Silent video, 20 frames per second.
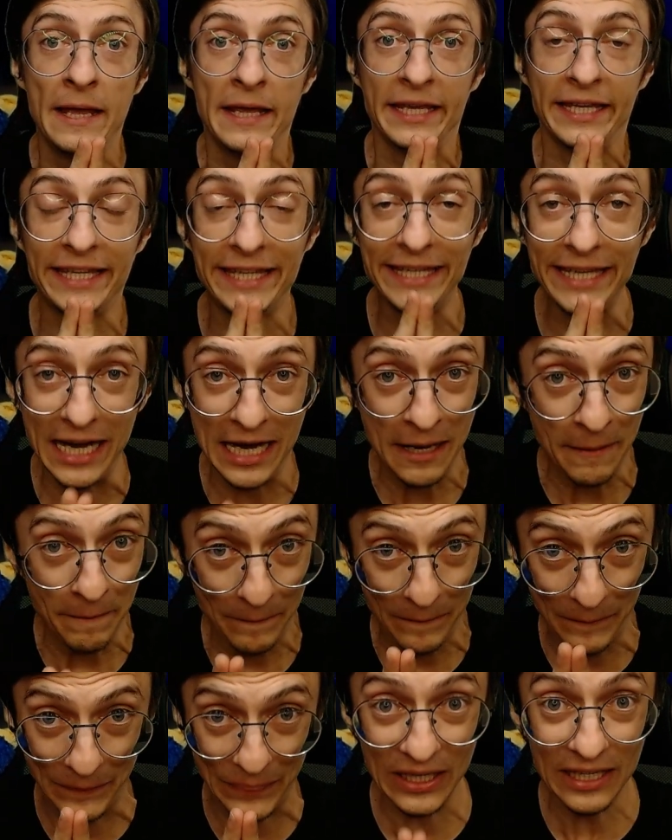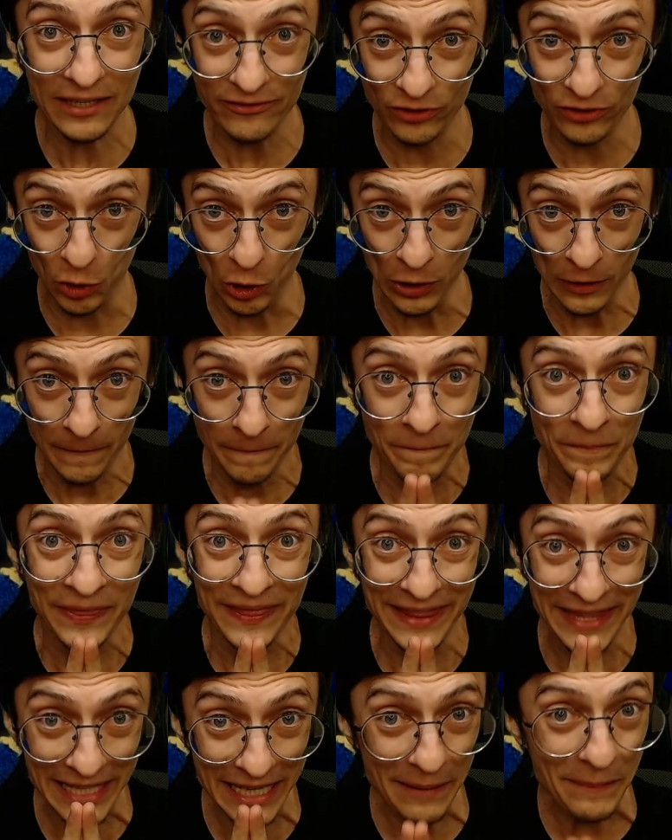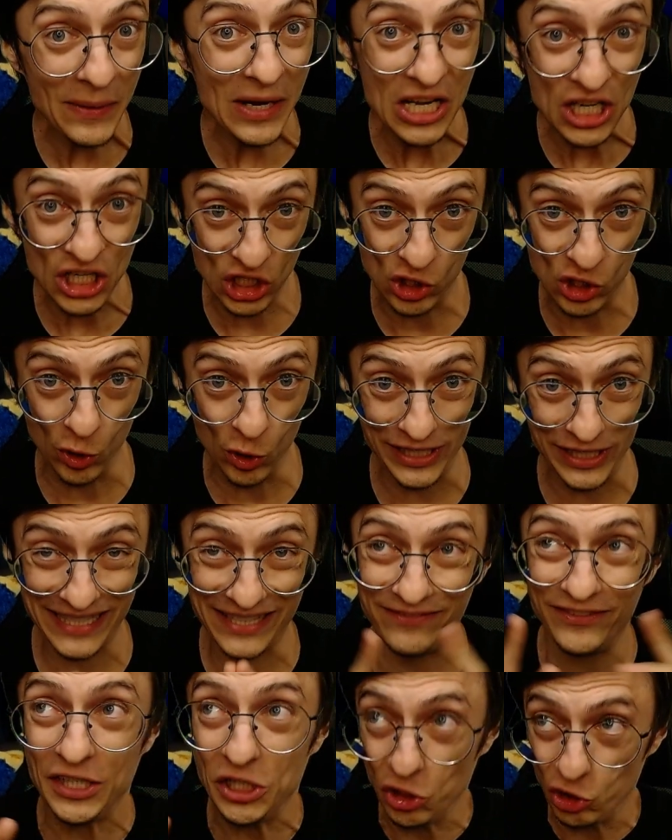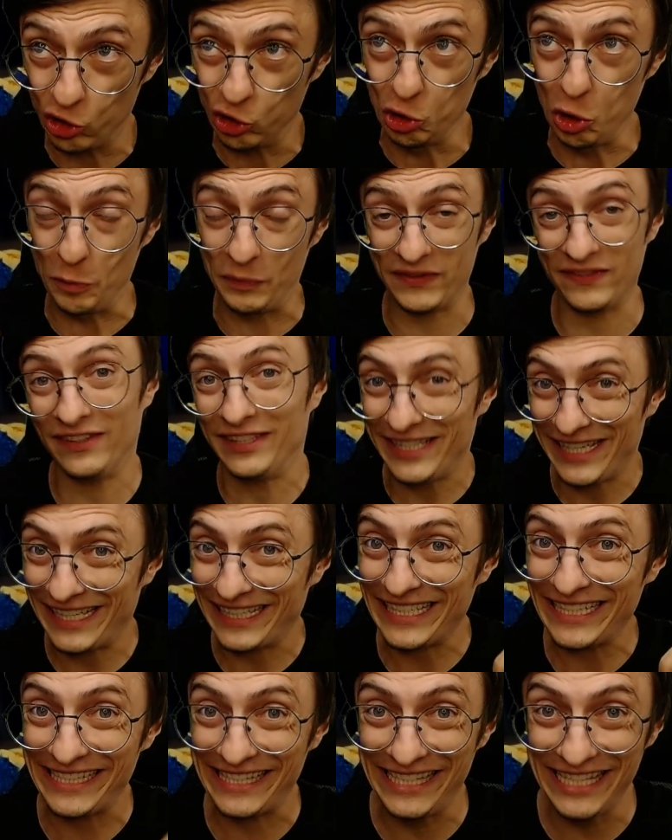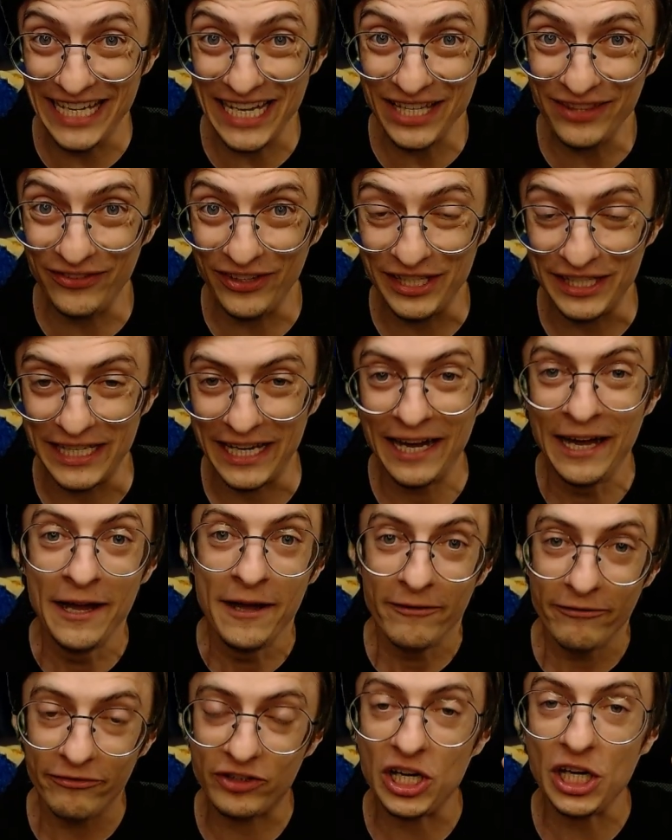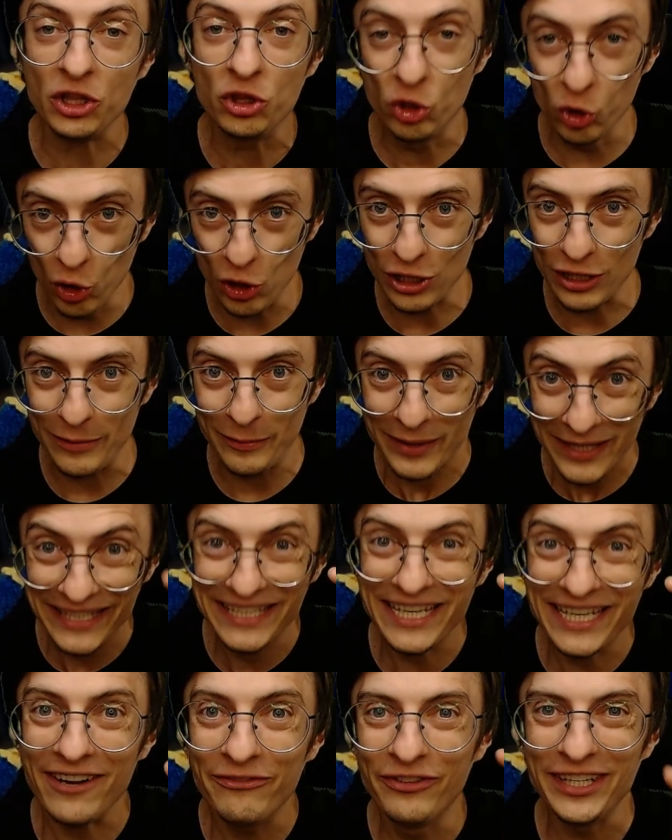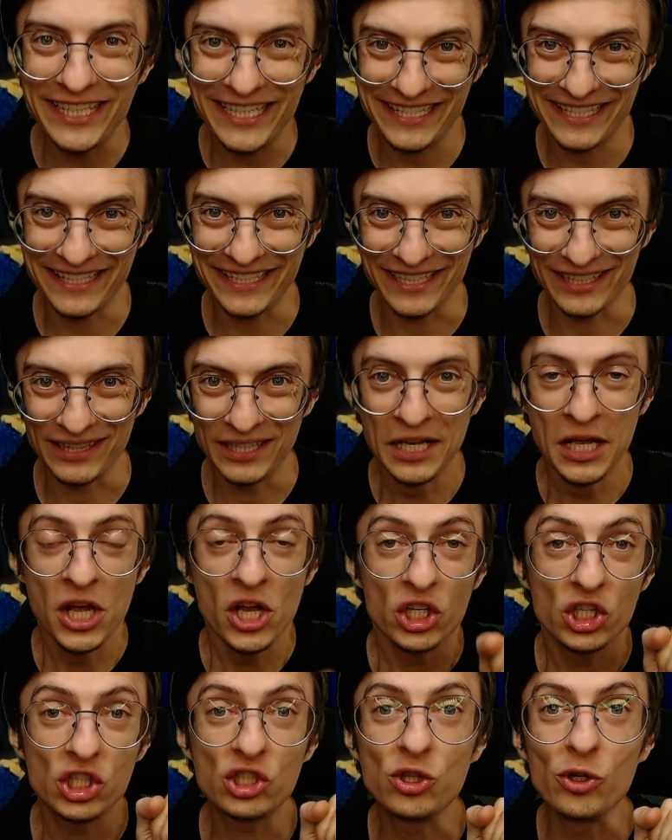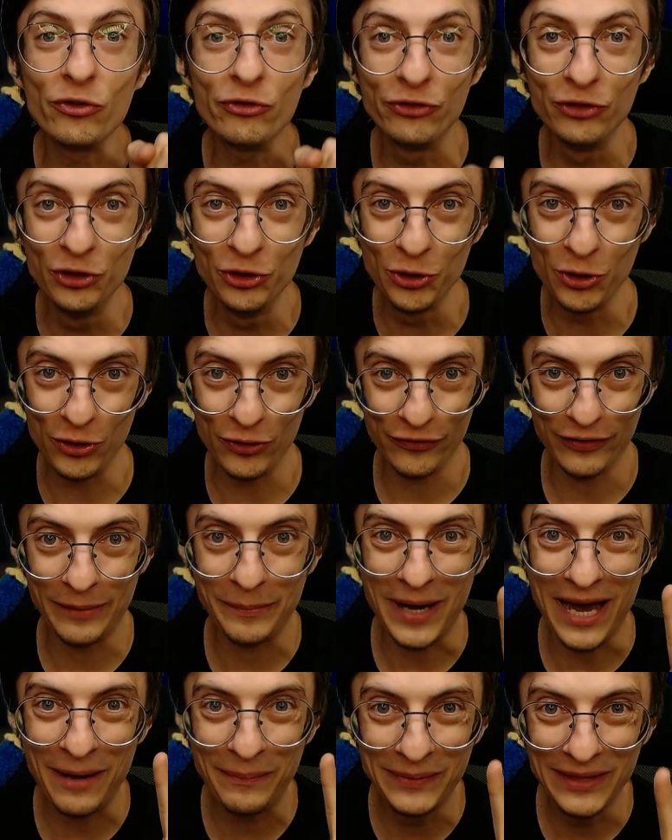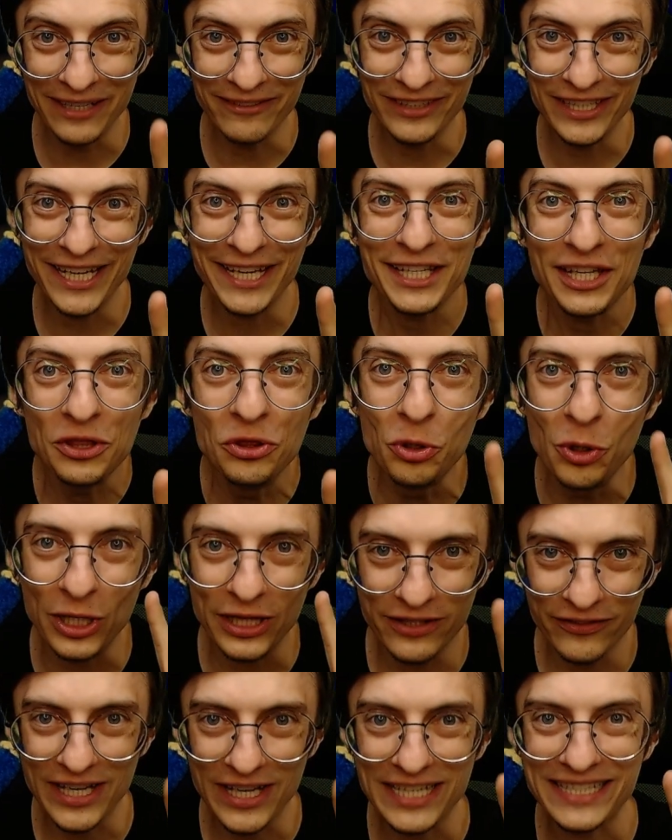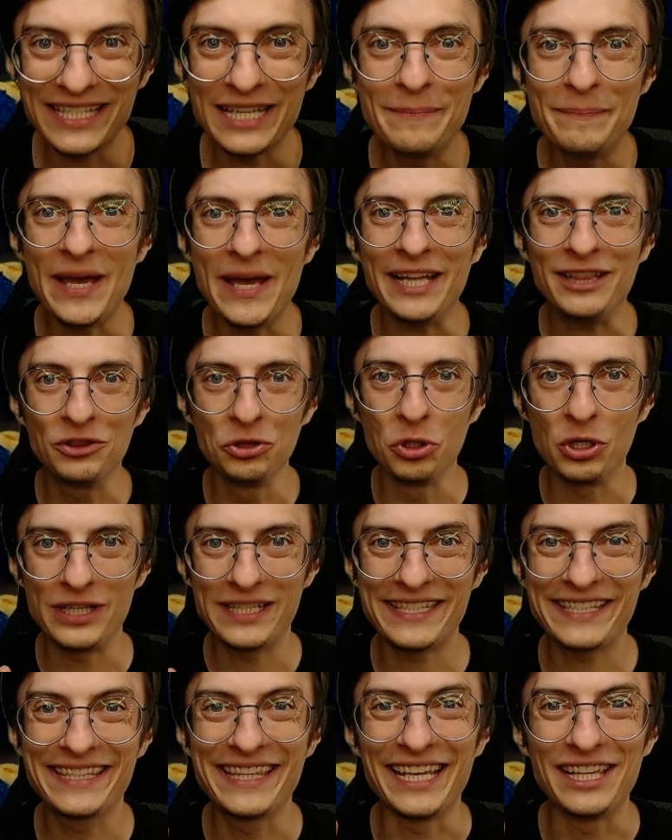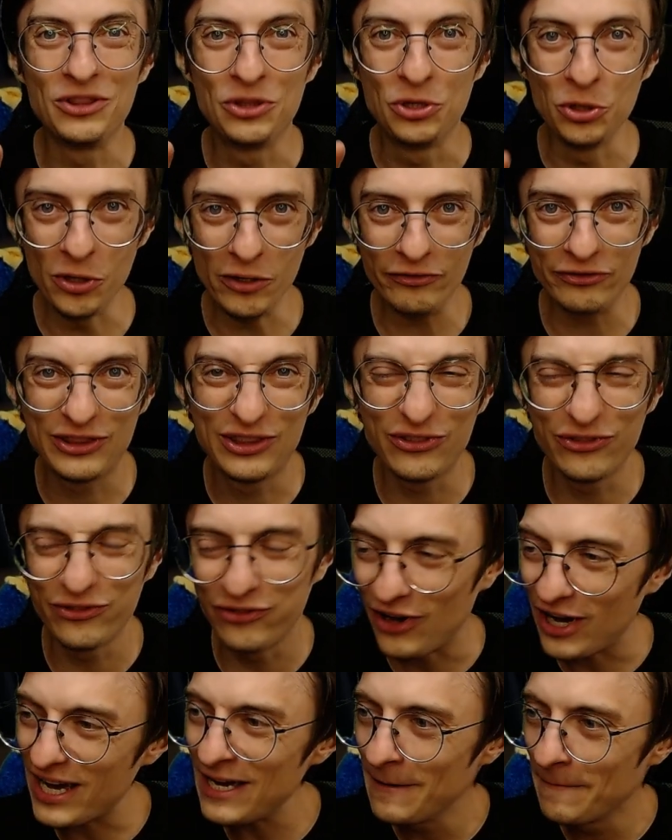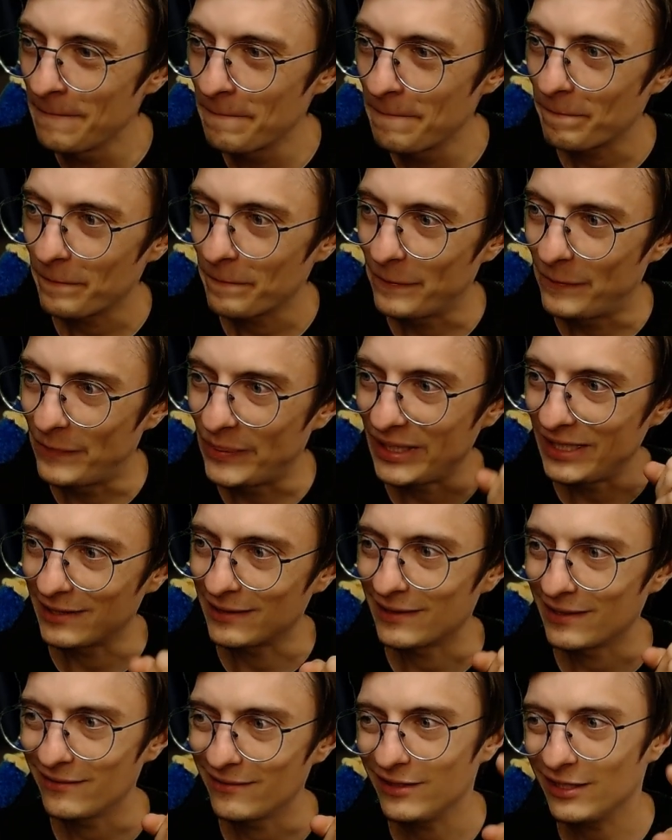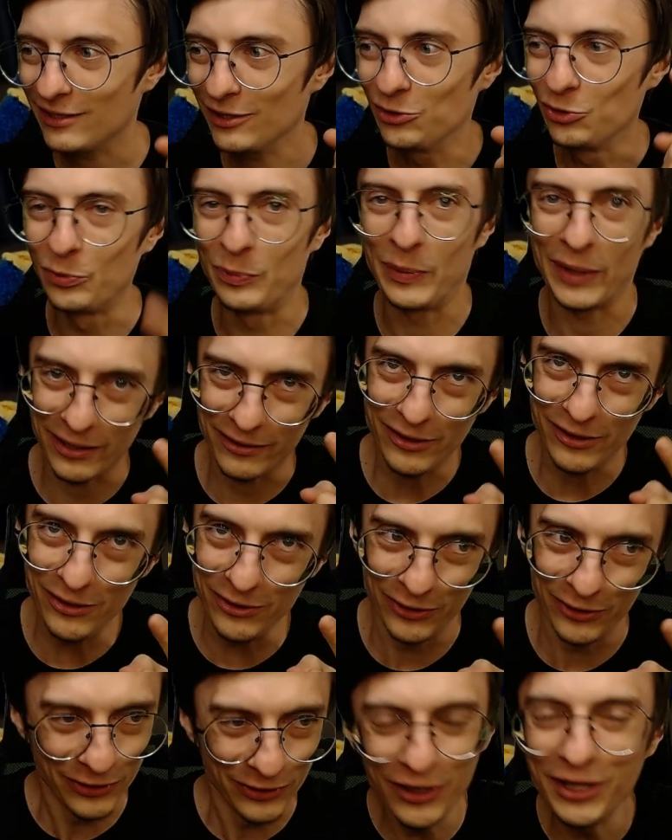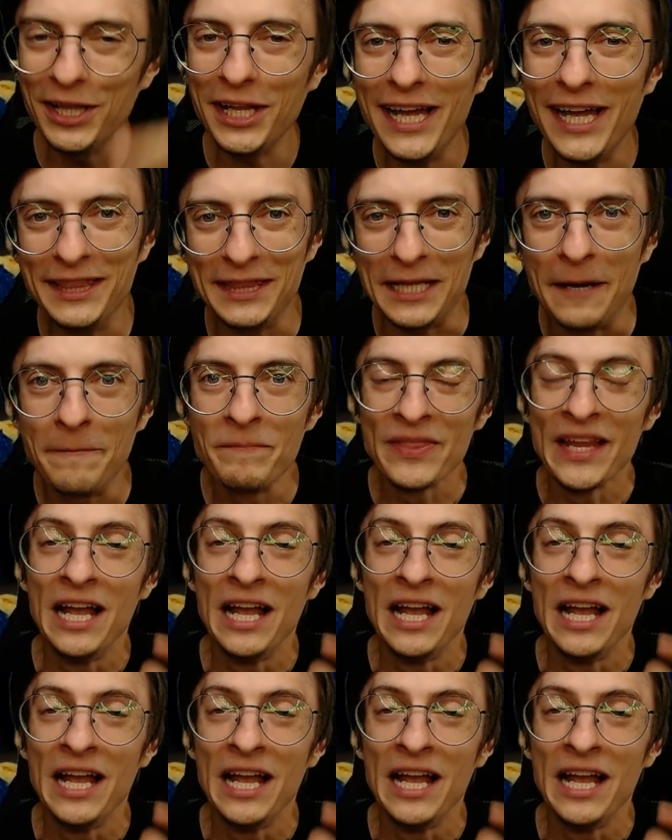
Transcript: Я провел небольшое свое собственное расследование, в котором я выяснил, что в новом обновлении 0.25.0 стендов 2 Блин, наверное, тупо говорю. Ну ладно.